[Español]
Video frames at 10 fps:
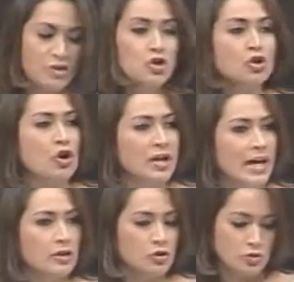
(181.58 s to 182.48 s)
pasos
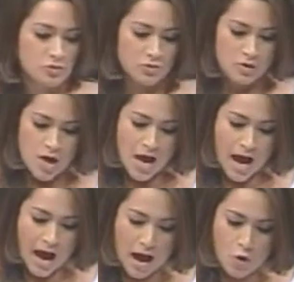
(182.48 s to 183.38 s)
correctos
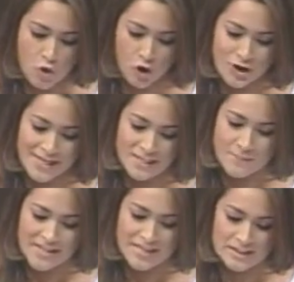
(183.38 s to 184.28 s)
aún con las
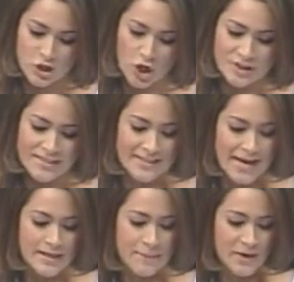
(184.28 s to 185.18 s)
limitaciones
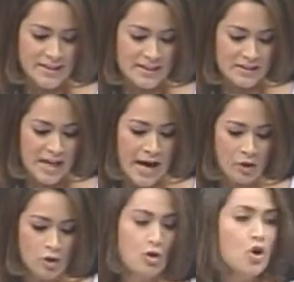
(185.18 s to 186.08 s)
que ha
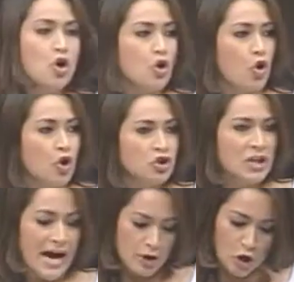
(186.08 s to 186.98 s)
representado
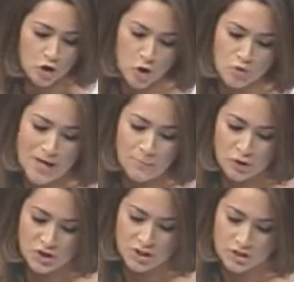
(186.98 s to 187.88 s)
contar con una
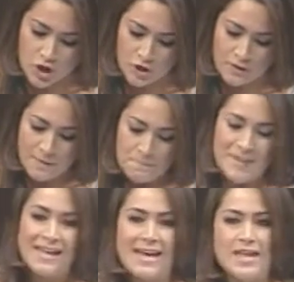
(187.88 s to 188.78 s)
posición
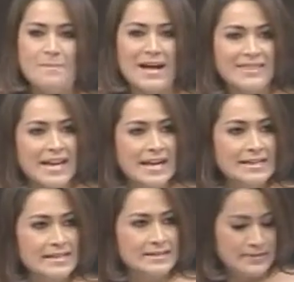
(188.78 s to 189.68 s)
que de
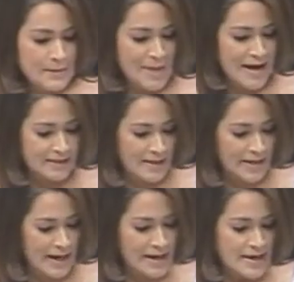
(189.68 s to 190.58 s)
manera
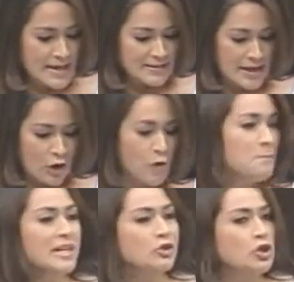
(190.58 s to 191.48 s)
sistemática se
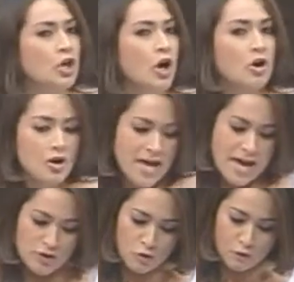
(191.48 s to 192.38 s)
convirtió
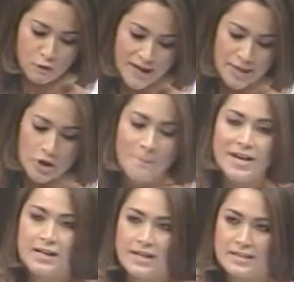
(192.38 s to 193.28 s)
en un freno
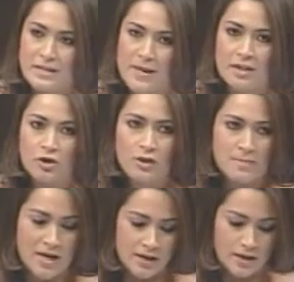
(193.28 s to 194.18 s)
para el crecimiento
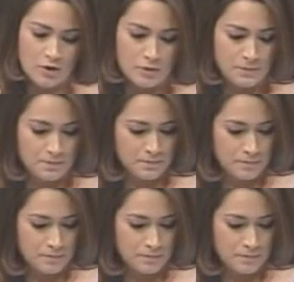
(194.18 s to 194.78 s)
de México.